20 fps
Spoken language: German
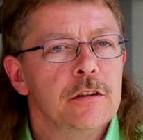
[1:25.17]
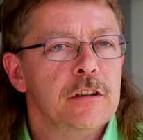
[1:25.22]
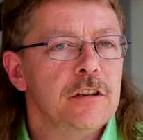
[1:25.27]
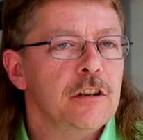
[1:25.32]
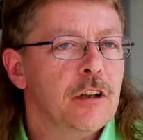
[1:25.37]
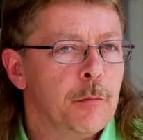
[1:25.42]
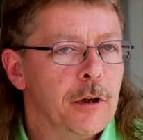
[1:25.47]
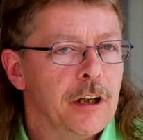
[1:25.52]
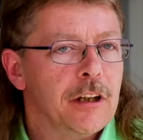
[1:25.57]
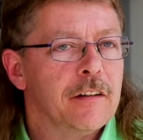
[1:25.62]
die
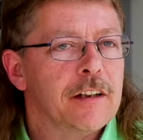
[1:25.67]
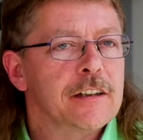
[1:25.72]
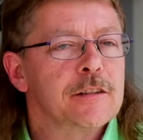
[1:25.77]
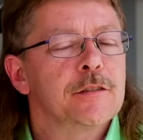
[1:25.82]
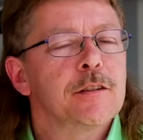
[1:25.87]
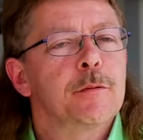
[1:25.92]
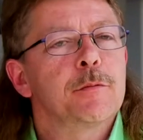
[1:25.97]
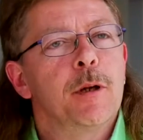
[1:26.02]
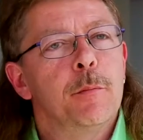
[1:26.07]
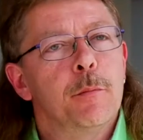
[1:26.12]
normalerweise
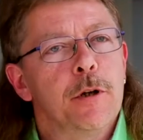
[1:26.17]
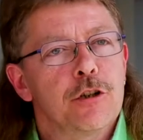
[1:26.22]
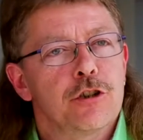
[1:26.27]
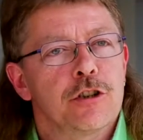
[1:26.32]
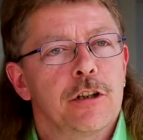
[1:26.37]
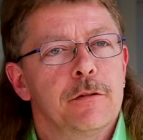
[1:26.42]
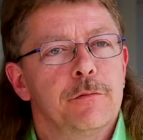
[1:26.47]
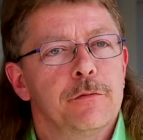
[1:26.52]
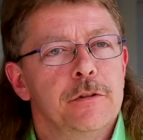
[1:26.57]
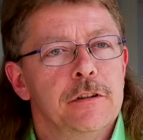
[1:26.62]
September
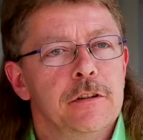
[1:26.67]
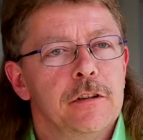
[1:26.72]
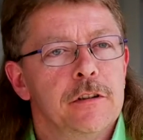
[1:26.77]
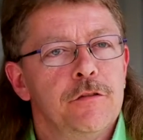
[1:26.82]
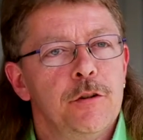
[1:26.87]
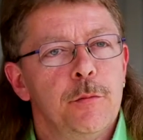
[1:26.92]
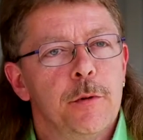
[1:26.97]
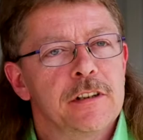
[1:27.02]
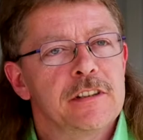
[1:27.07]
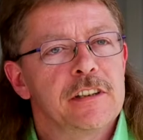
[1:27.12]

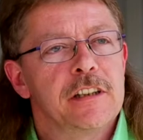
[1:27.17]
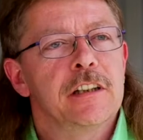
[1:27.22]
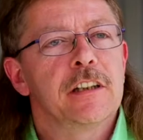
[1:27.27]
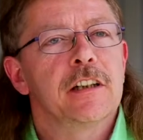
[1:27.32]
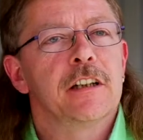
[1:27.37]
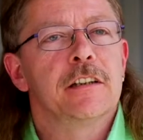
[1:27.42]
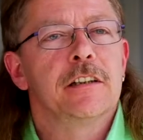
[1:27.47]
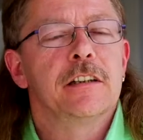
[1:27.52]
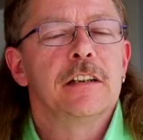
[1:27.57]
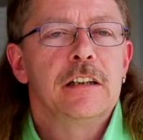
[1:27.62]
stattfindet, wie man sehen
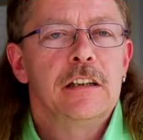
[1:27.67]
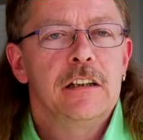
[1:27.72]
kann.